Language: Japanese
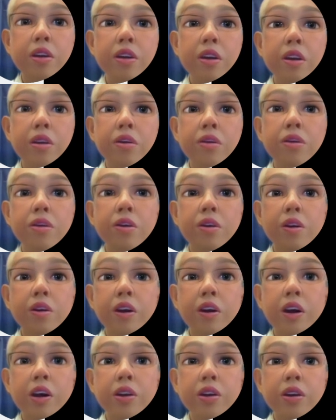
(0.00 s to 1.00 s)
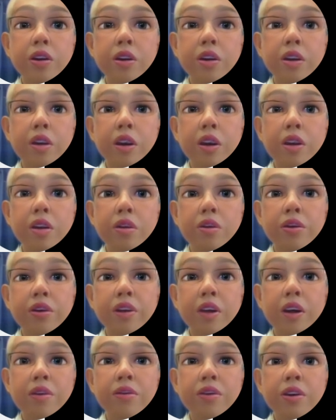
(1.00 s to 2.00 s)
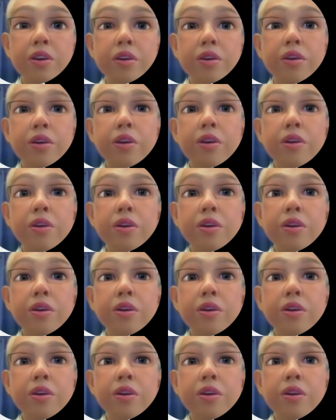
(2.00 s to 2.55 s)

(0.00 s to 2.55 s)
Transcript: て動かして揺さぶると。